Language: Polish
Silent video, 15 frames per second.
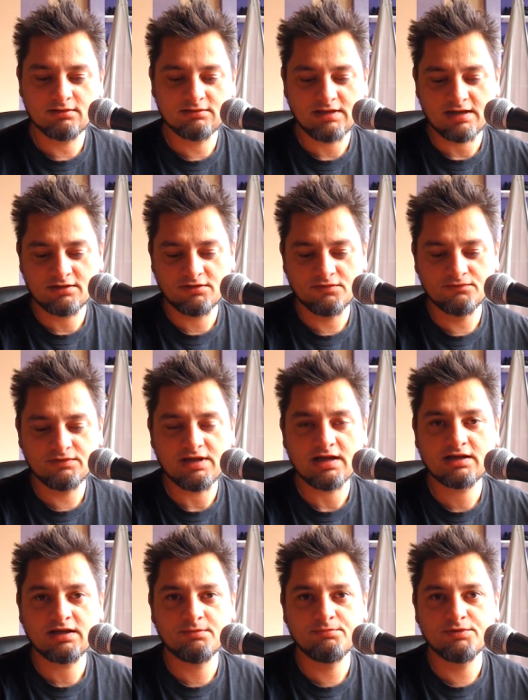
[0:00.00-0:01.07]
taką
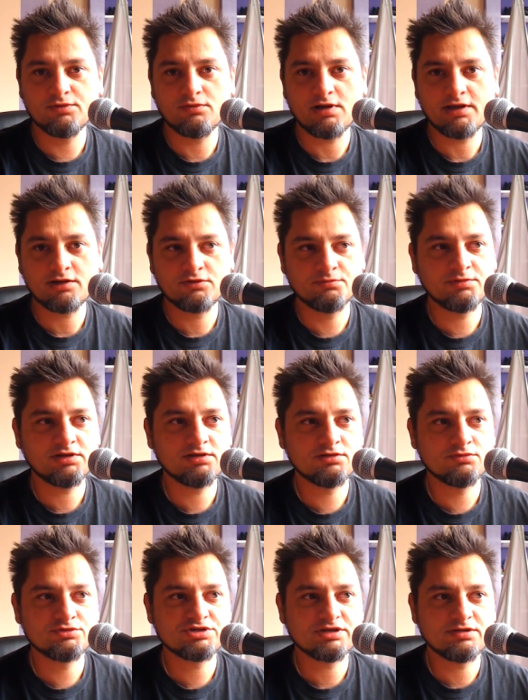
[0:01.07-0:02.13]
jaka była, jaką mieli
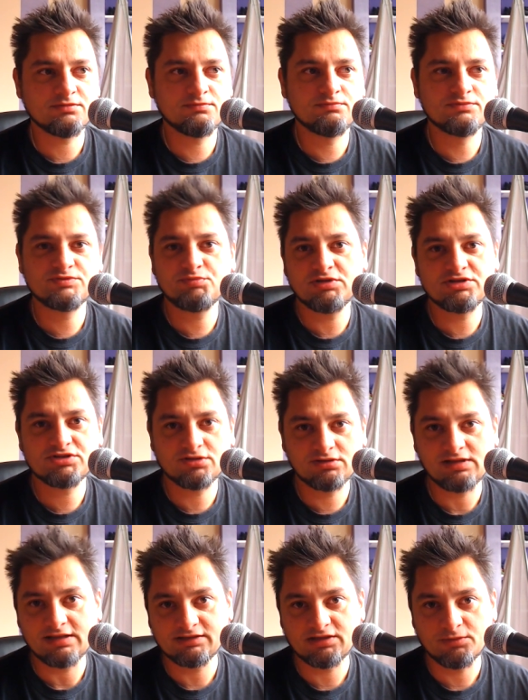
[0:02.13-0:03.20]
ludzie z
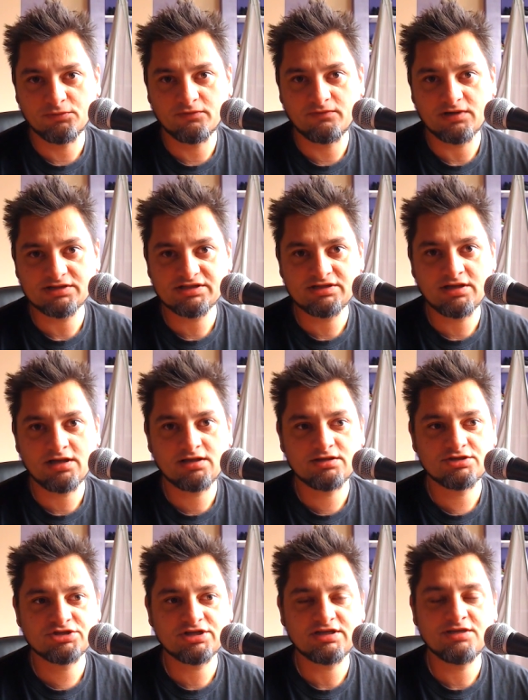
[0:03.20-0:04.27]
50 lat temu właśnie,
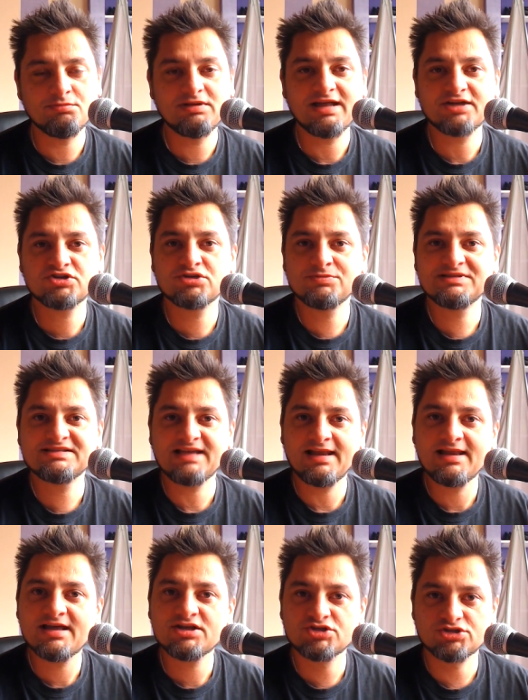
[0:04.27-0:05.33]
że im na czymś
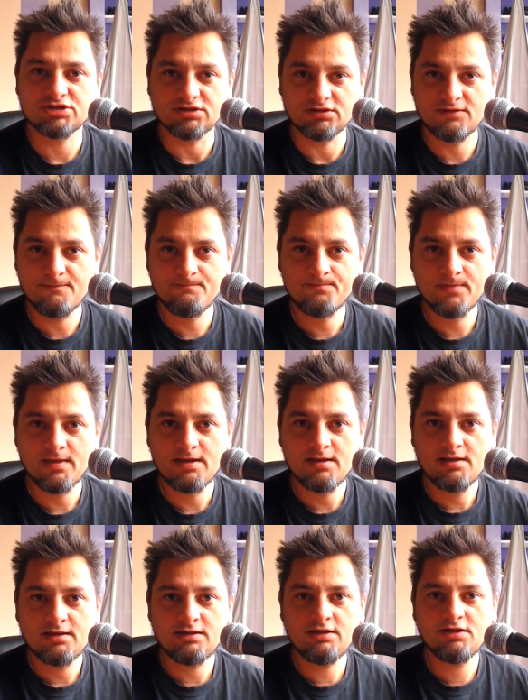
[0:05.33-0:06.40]
zależy.
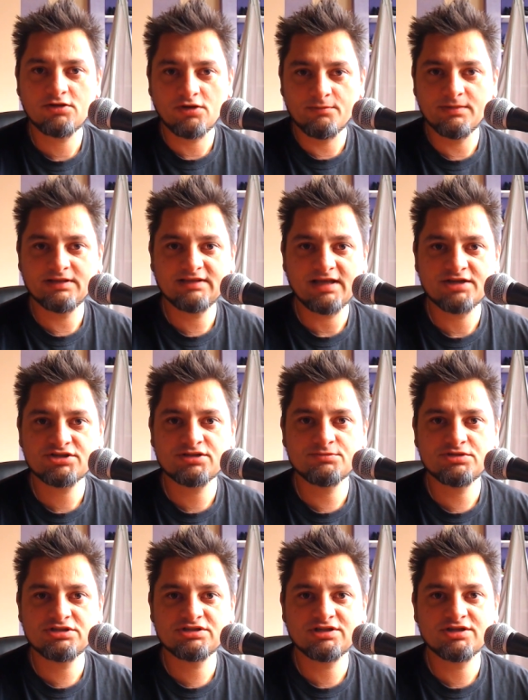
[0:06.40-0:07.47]
I
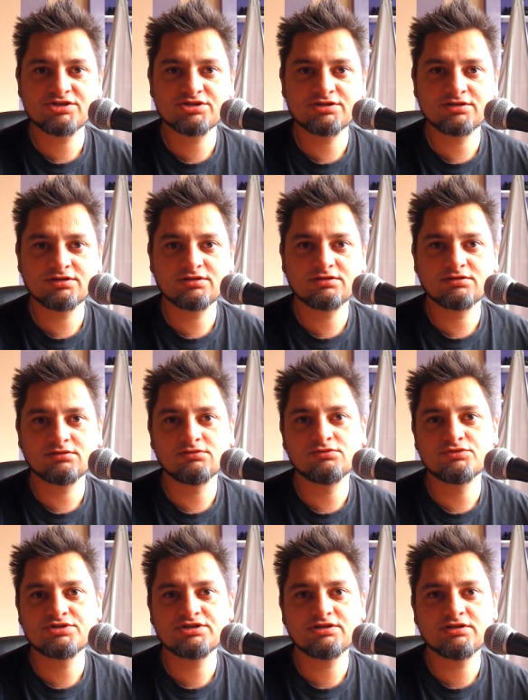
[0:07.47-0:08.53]
komentarzem dzisiejszych
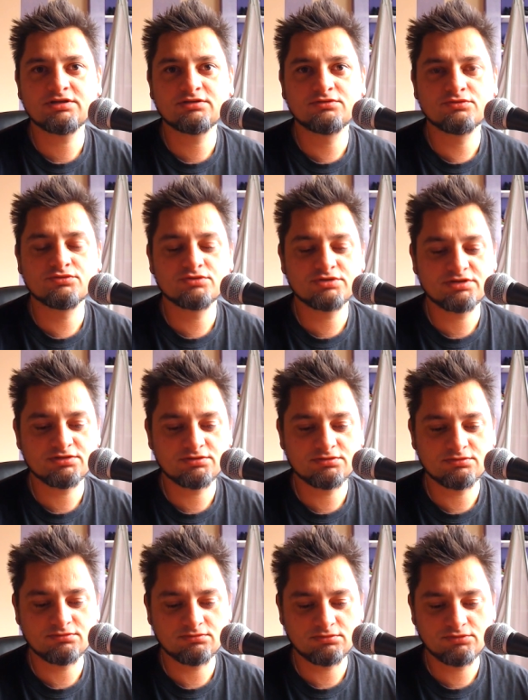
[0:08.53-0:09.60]
ludzi,
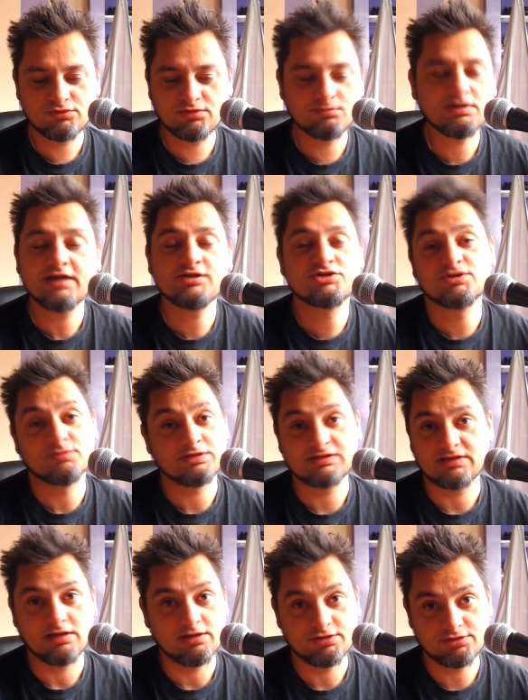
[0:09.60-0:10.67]
który, którym na niczym nie
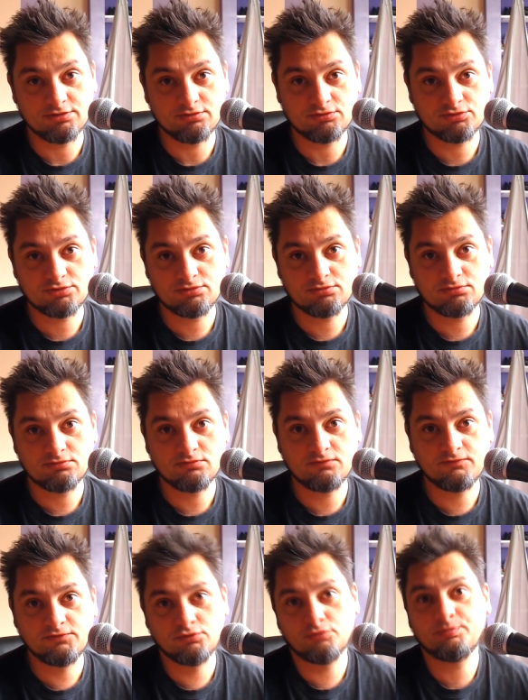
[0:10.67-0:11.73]
zależy już.
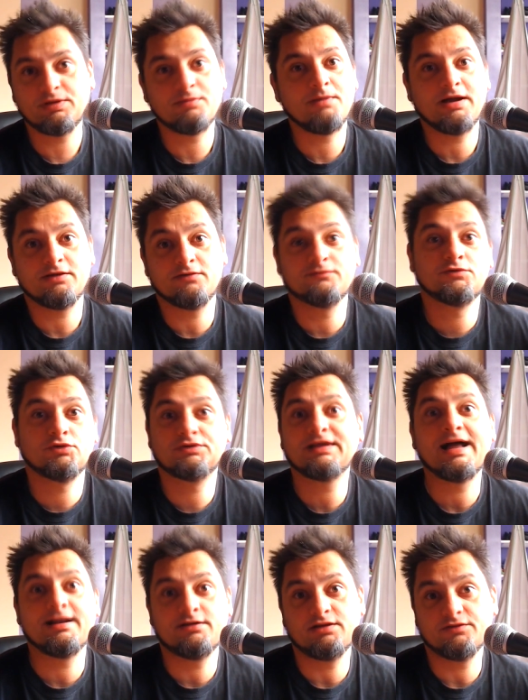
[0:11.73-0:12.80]
W dupie mają
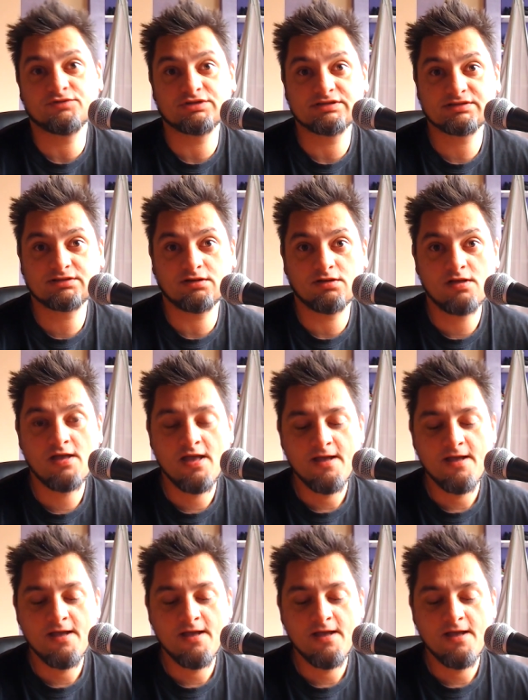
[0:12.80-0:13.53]
totalnie wszystko.